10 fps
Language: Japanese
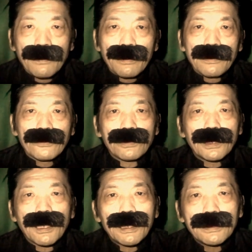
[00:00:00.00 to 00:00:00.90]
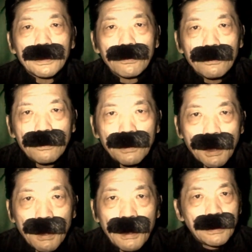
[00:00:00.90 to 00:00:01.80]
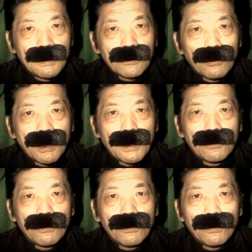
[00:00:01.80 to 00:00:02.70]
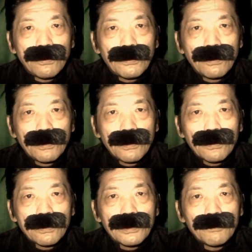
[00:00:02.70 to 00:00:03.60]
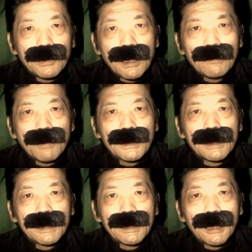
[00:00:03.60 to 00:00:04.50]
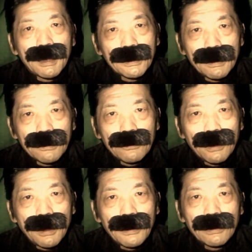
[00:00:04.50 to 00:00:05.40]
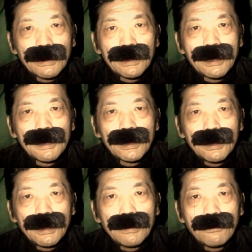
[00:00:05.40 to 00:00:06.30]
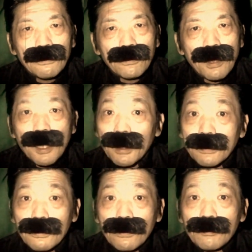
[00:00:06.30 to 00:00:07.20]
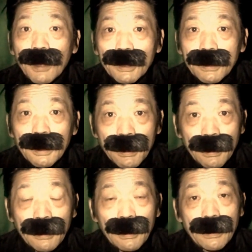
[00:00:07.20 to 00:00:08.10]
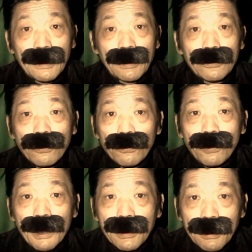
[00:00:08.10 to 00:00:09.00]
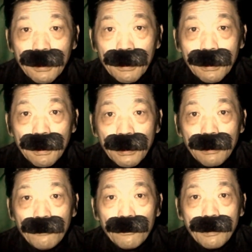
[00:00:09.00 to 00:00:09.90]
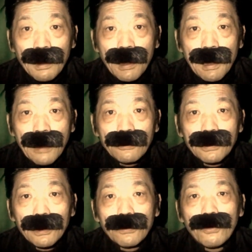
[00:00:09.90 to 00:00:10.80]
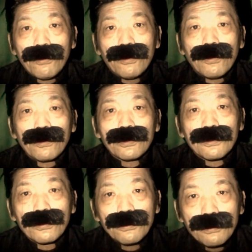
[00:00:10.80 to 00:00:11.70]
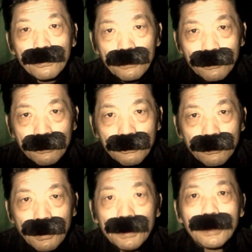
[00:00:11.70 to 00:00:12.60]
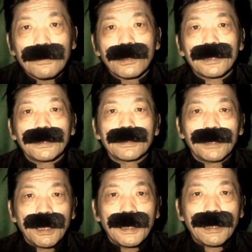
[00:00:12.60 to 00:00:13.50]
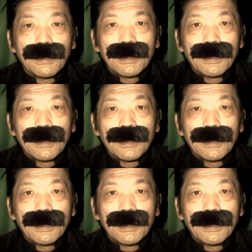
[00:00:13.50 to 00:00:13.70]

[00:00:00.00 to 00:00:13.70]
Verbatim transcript: そして借りたところが、都内の住みたい街ランキングでいちい、にいを争う街で、その駅から歩いて徒歩数分、だったそうなんですね。